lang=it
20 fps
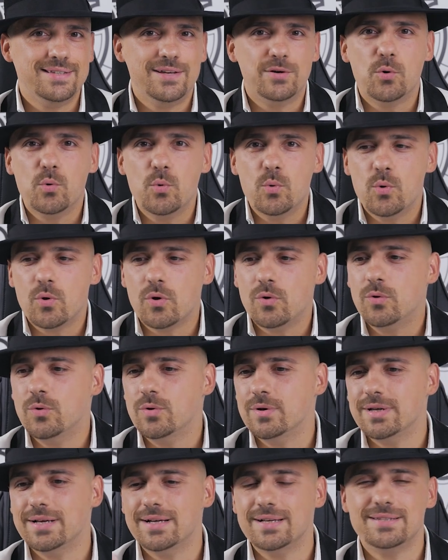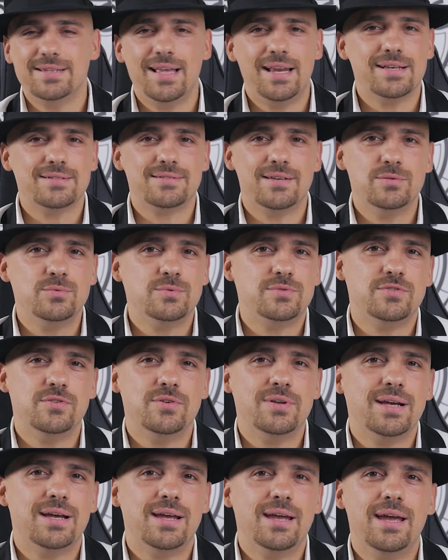di guru eh, della
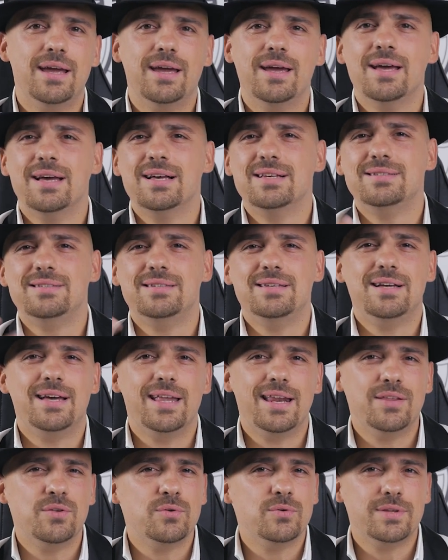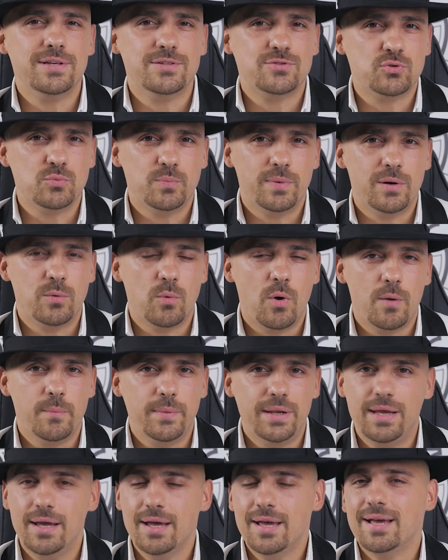seduzione che si credono dei super
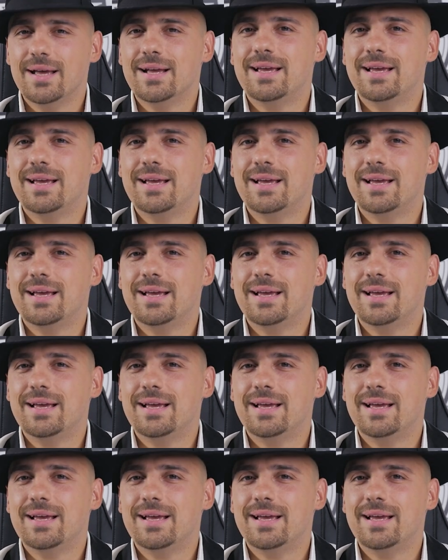uomini.